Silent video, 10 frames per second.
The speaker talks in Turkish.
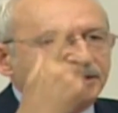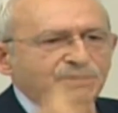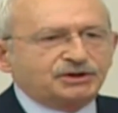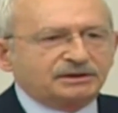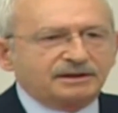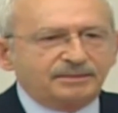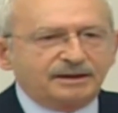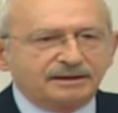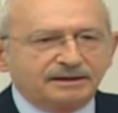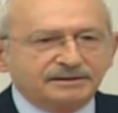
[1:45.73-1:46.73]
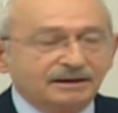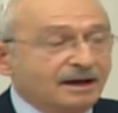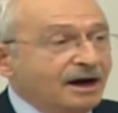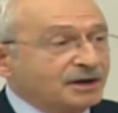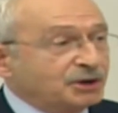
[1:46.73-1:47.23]
bir kişide bağlandı.
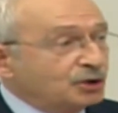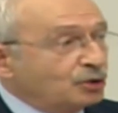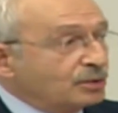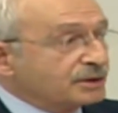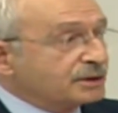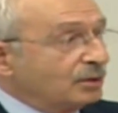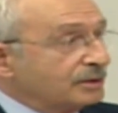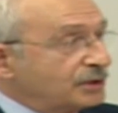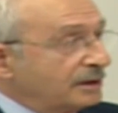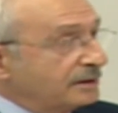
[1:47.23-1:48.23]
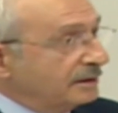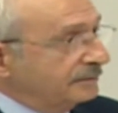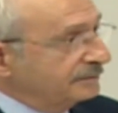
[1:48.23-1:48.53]
Her şey çok hızlı olacak diye.